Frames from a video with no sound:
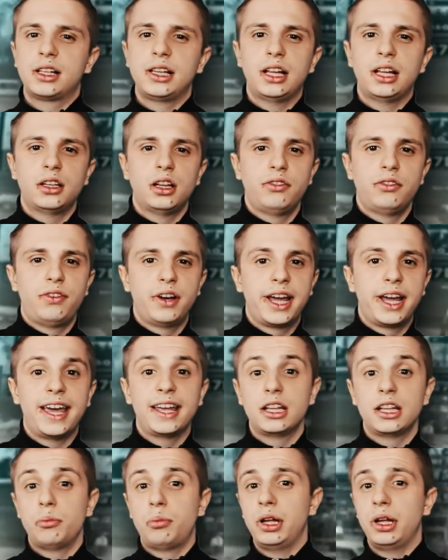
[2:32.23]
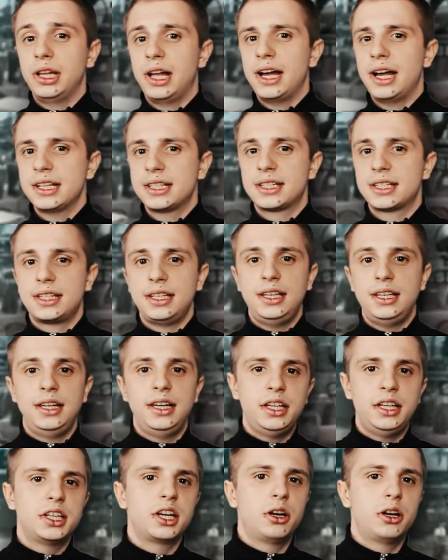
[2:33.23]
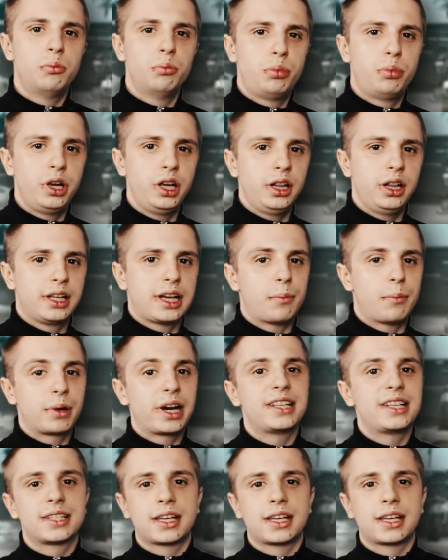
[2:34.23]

клан ЛФГ на Балас, и лидером был Капрайс